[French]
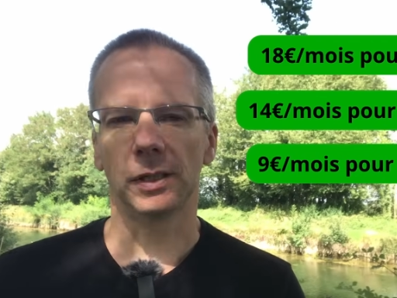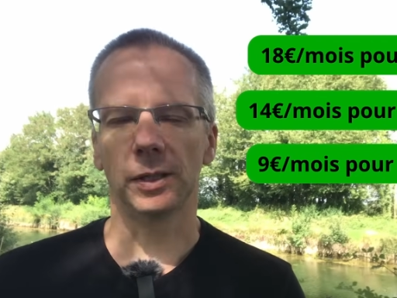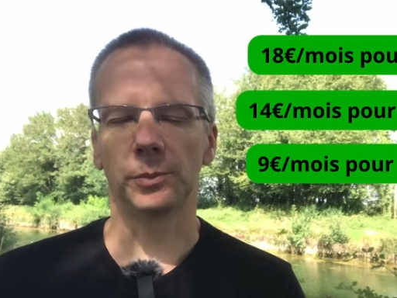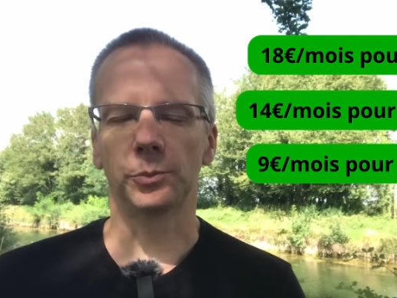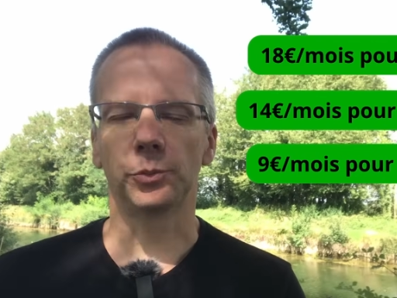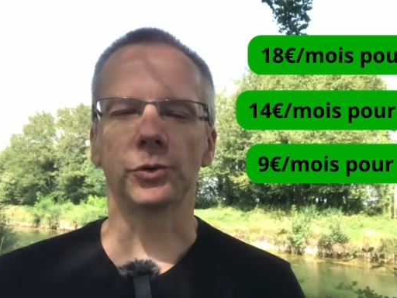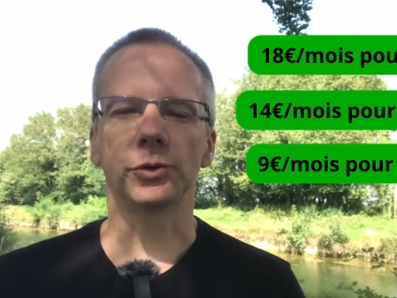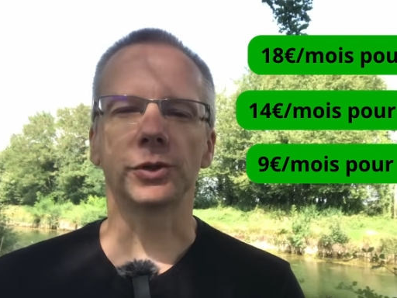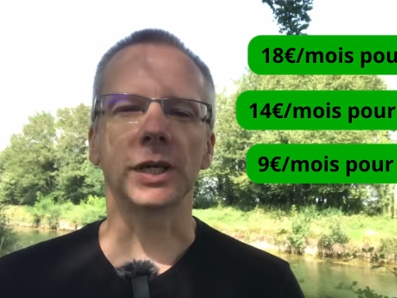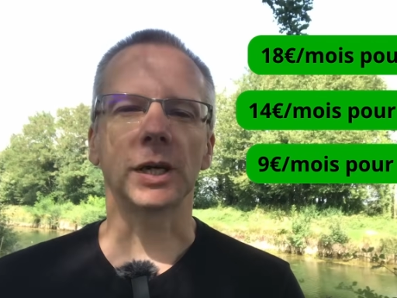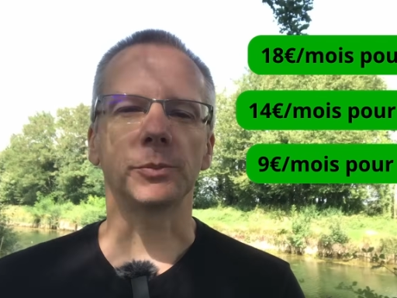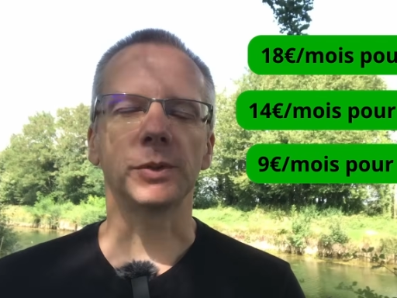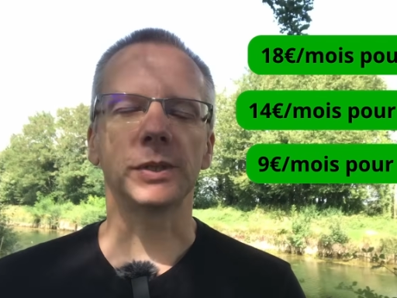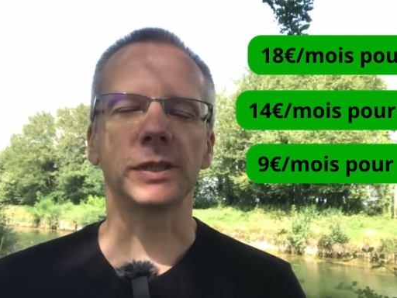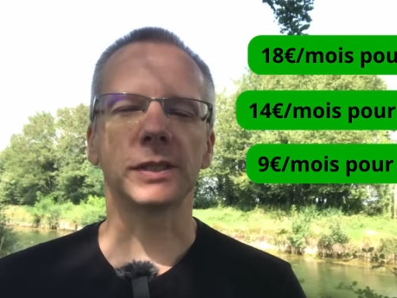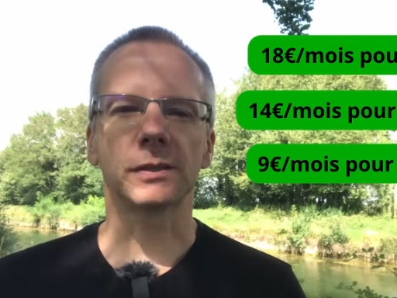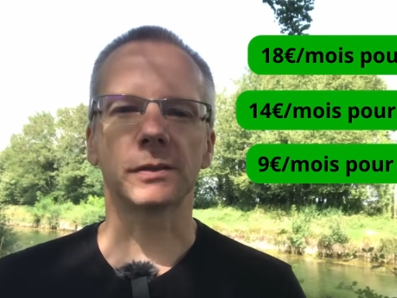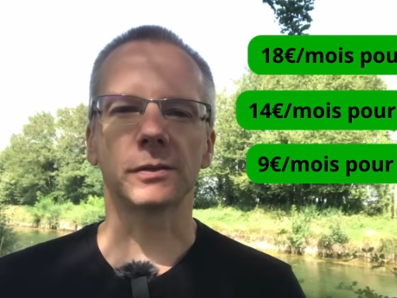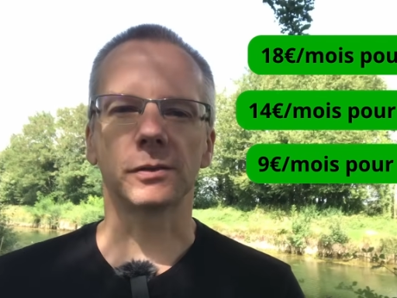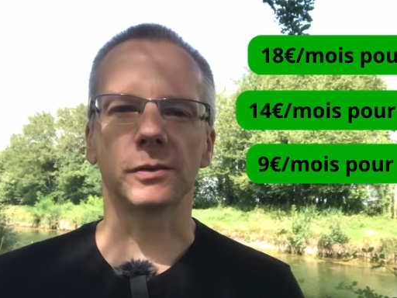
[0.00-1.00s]
Et pour le
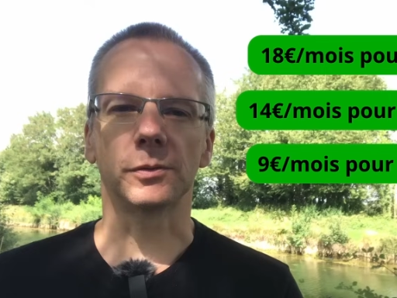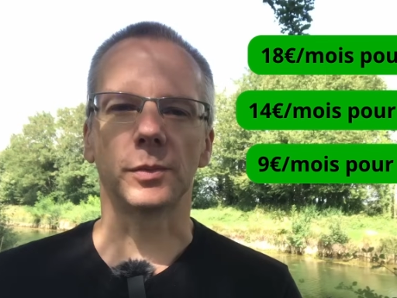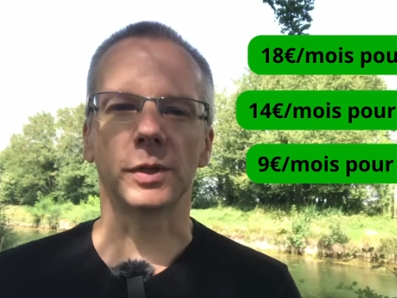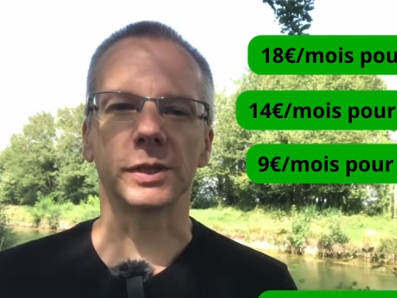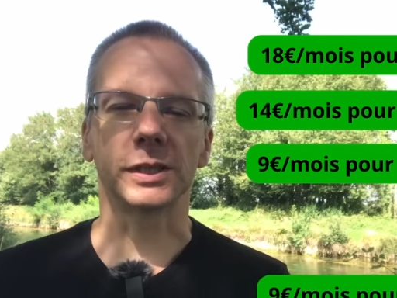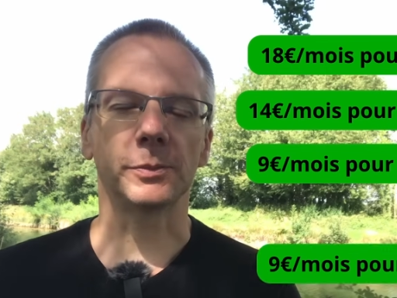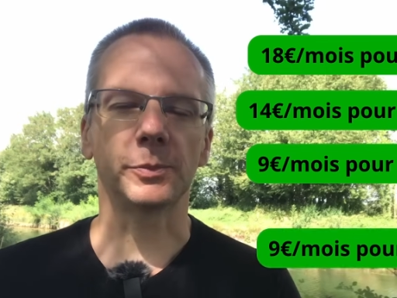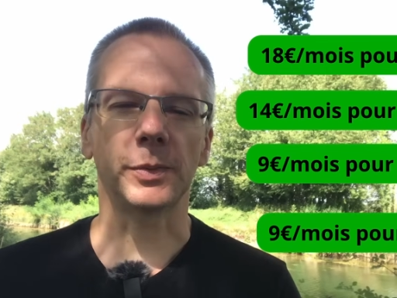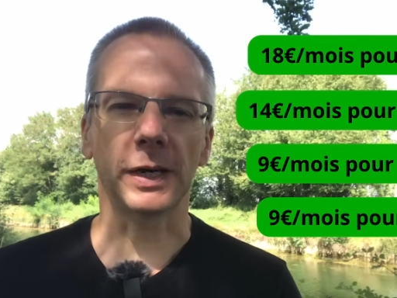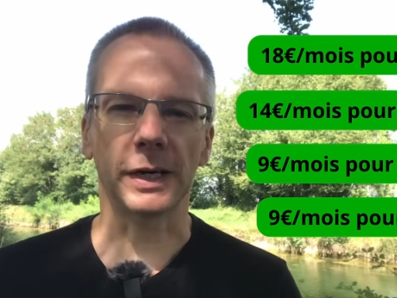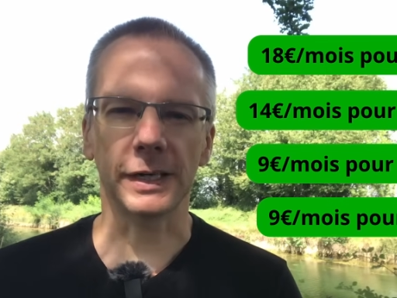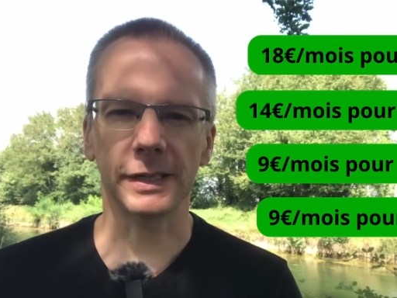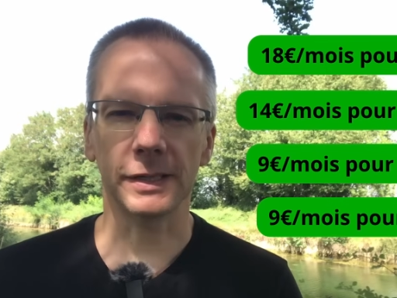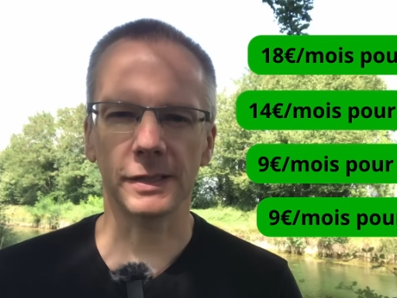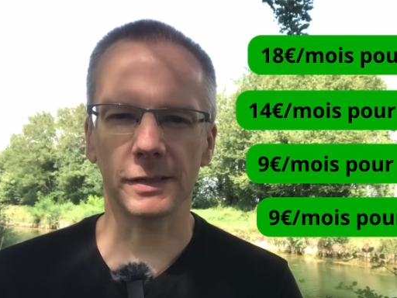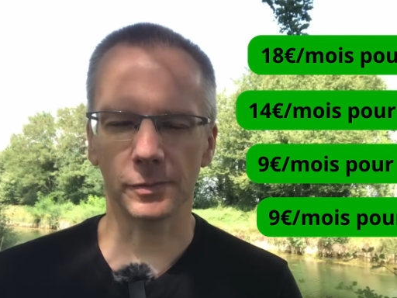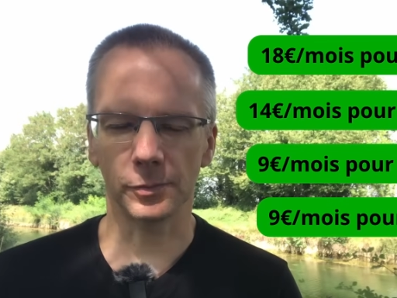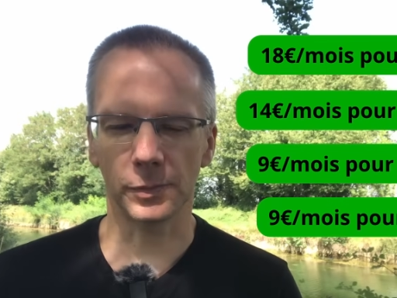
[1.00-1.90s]
carpiste, euh, bah, c'est pareil,